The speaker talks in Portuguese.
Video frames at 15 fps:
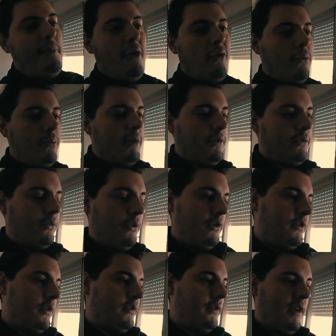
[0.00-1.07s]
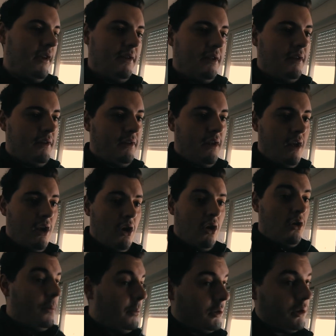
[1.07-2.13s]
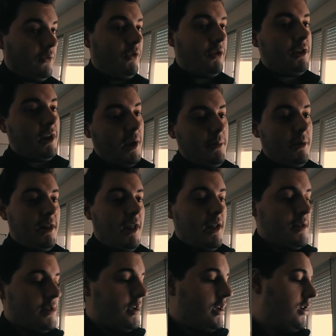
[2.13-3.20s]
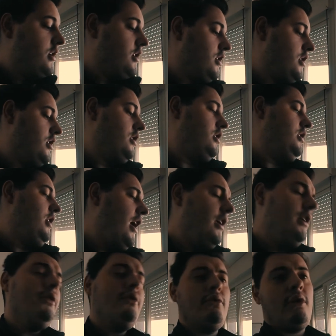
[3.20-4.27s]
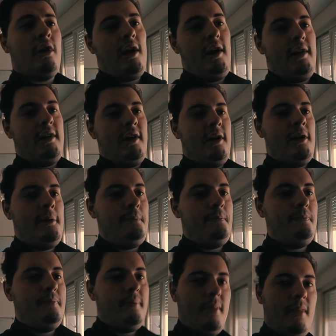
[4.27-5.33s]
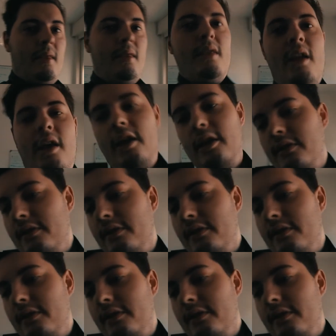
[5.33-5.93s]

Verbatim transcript: para algumas coisas extras como eu não vou ter gabinete. E é isso, cara. Essa